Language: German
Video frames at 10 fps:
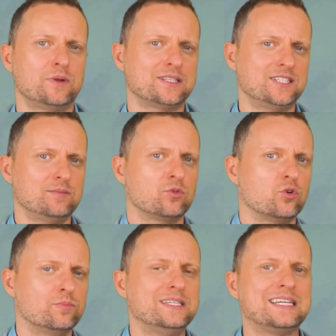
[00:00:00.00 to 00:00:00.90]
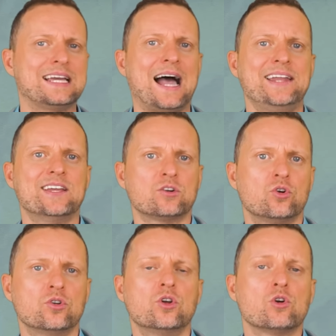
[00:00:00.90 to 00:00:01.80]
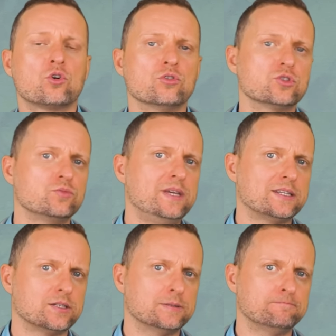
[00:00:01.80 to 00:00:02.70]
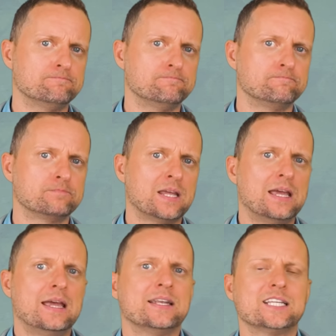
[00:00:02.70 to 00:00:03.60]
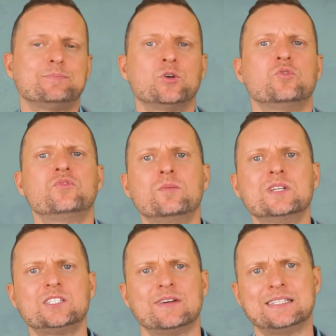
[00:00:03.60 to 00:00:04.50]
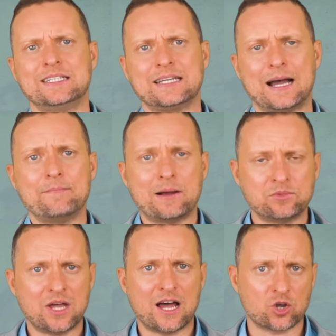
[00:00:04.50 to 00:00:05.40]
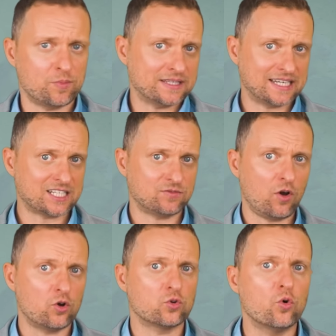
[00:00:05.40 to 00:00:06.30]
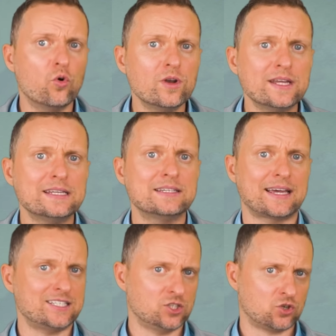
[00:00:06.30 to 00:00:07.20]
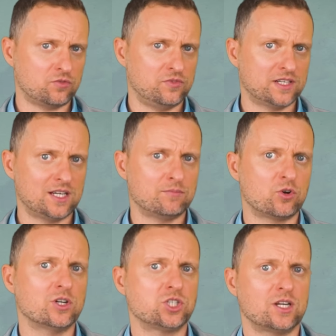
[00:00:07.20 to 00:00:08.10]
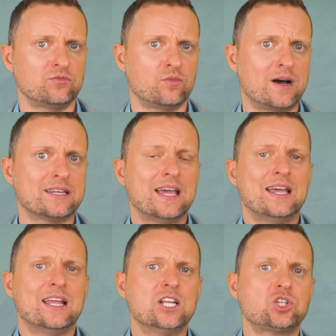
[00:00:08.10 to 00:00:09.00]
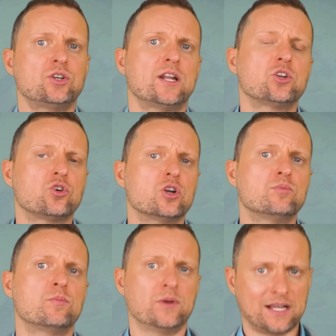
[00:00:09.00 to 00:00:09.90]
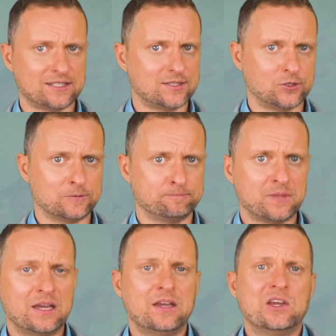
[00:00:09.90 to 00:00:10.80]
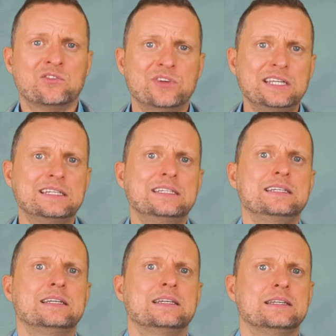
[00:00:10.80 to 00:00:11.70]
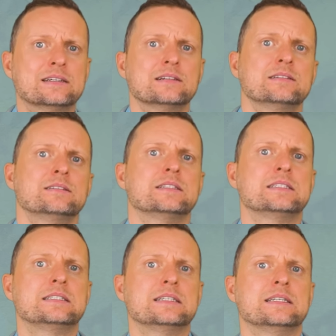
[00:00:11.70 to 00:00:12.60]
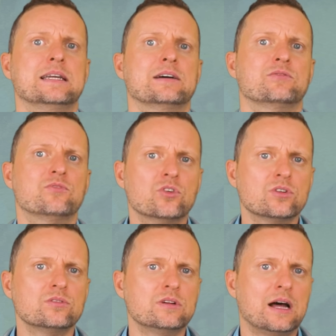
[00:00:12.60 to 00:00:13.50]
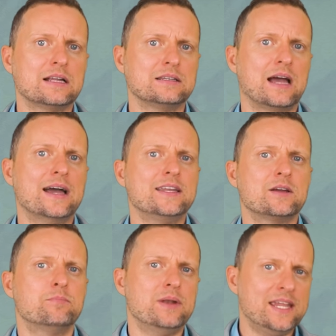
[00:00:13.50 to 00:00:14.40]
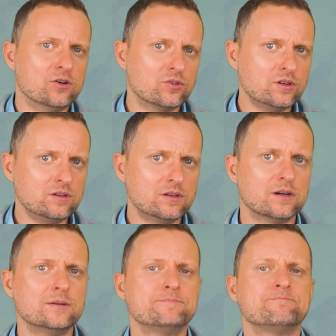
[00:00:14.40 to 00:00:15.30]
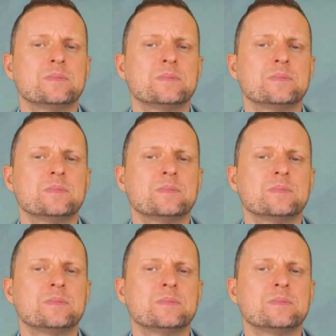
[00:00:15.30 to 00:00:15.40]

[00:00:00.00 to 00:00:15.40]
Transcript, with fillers: Placebo-Gruppe, die kein Jakon konsumierte. Das bei nur 25 Gramm am Tag über sechs Wochen ohne Interessenskonflikte im Goldstandardformat ist schon eine tolle Publikation. Wichtig hier ist in der Woche hatten ja einige Blähungen, ja,